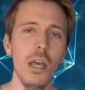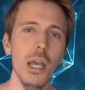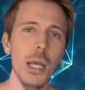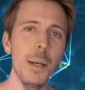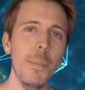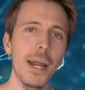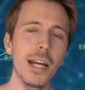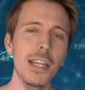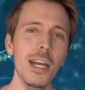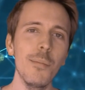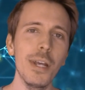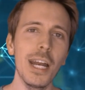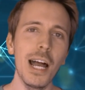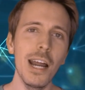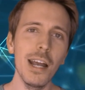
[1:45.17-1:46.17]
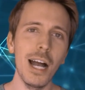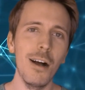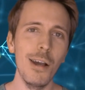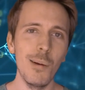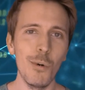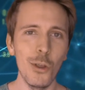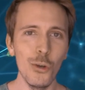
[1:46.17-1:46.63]
Y para terminar,
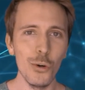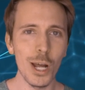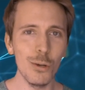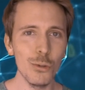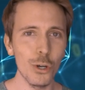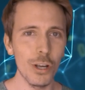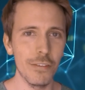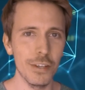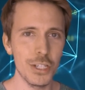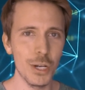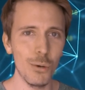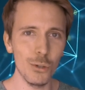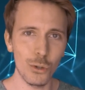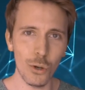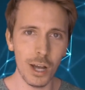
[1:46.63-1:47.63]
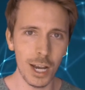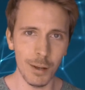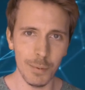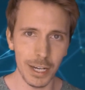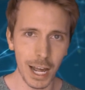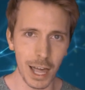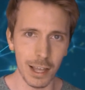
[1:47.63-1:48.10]
hablamos de un auto que se llevó todas las
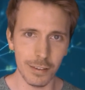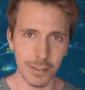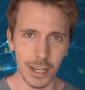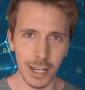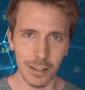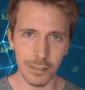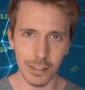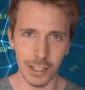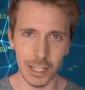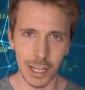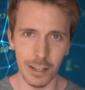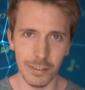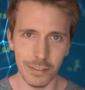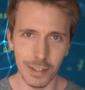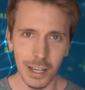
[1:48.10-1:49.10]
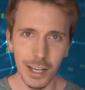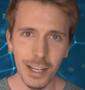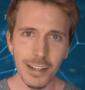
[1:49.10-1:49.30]
miradas en las IES.